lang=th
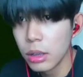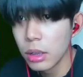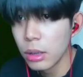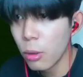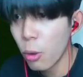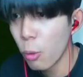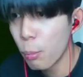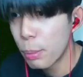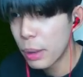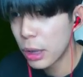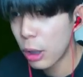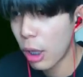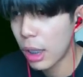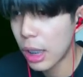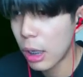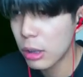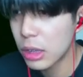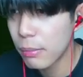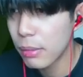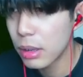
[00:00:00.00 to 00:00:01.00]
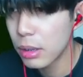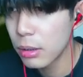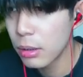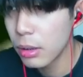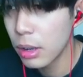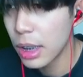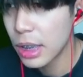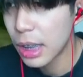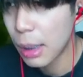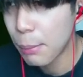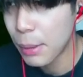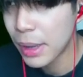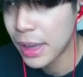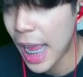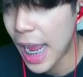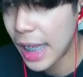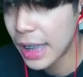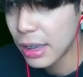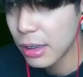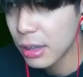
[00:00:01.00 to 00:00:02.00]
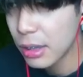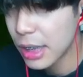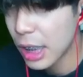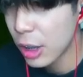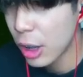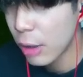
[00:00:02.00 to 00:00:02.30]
โอ้ปิงร้อยเก้าสิบ เฮ้ย ถ้าพี่ตายนี่แน่นอน